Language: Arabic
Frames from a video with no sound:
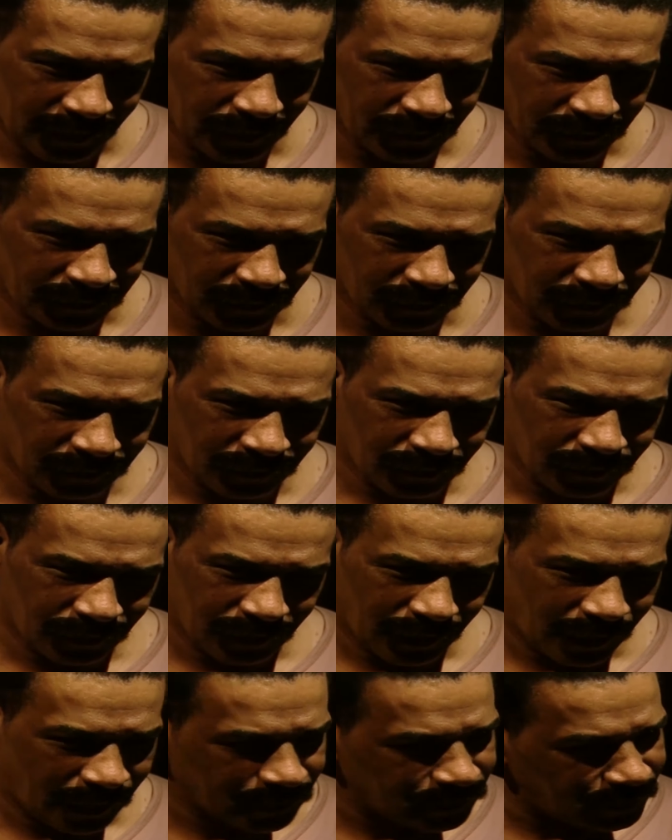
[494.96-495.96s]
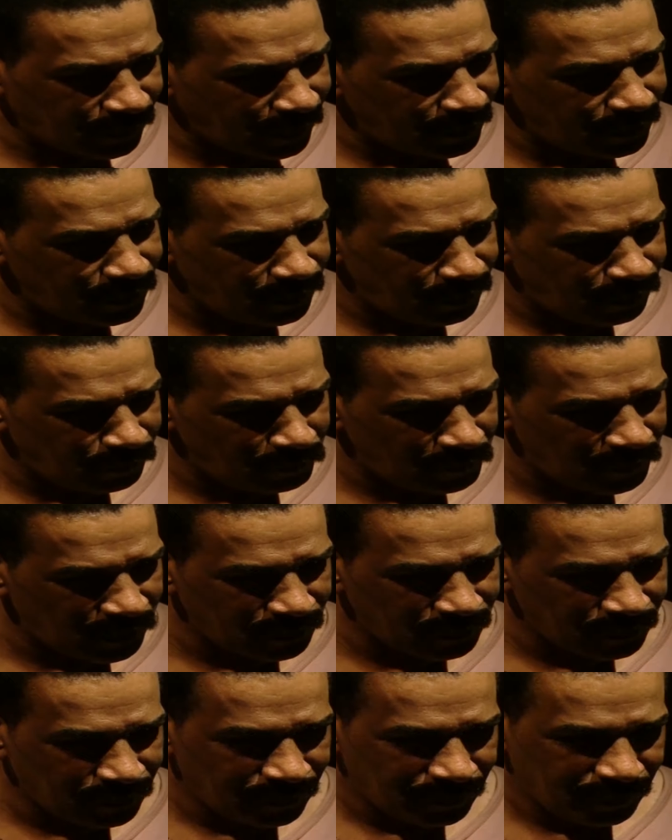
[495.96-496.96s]
عليا حاجة عليا يا أم
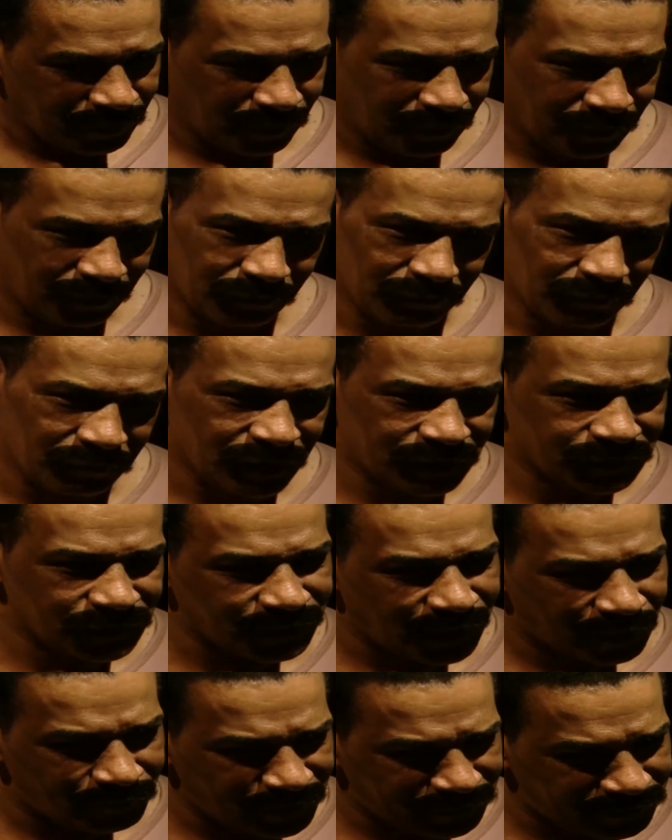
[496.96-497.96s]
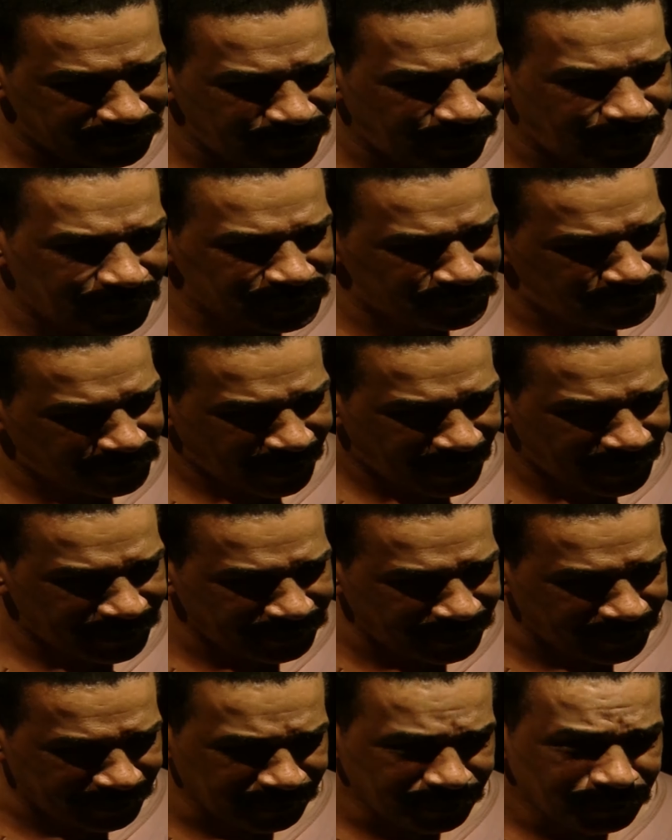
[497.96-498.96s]
بس أنا عملت ده غصب عنك
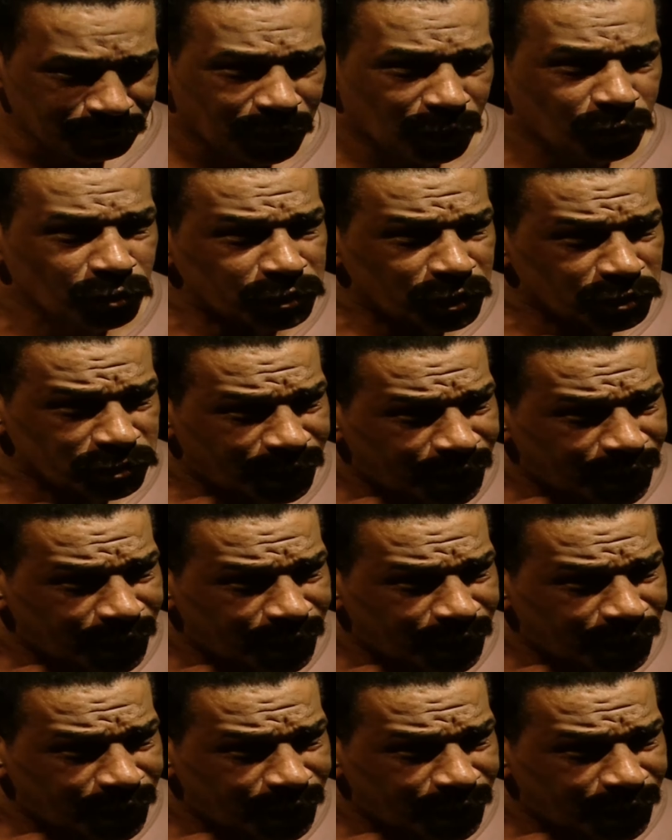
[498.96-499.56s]
ما كنتش